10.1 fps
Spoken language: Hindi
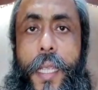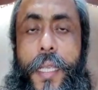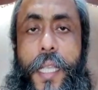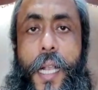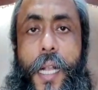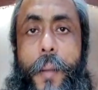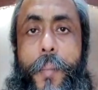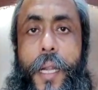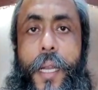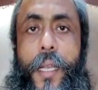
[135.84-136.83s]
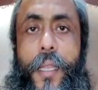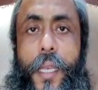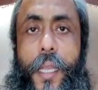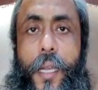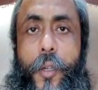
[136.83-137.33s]
इसका काम करने का
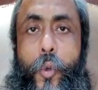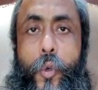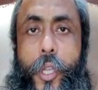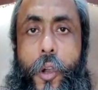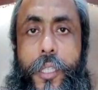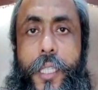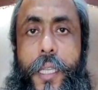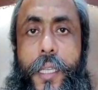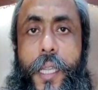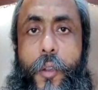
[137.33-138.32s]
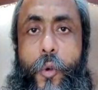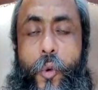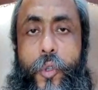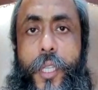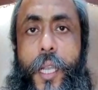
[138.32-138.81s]
तरीका टू डीऑक्सी डी
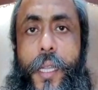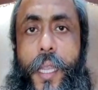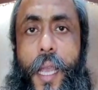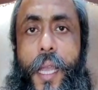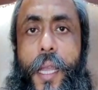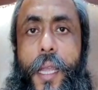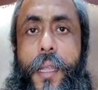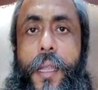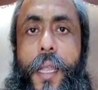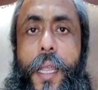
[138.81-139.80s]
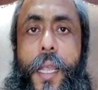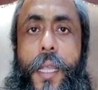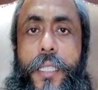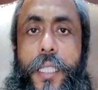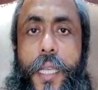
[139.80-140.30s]
ग्लूकोज का क्या है
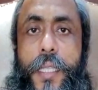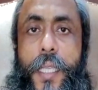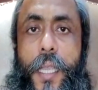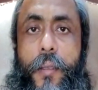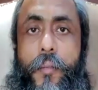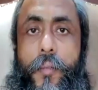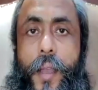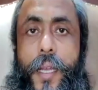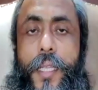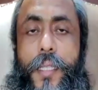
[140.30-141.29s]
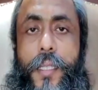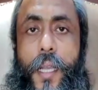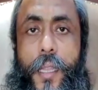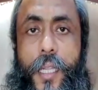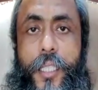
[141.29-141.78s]
कि जैसे वायरस
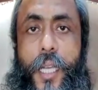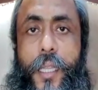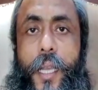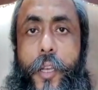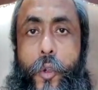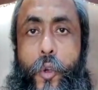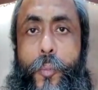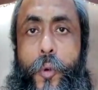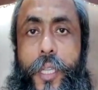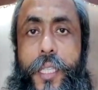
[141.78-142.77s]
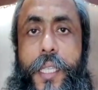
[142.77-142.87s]
अंदर जाता है न्यूक्लियो प्रोटीन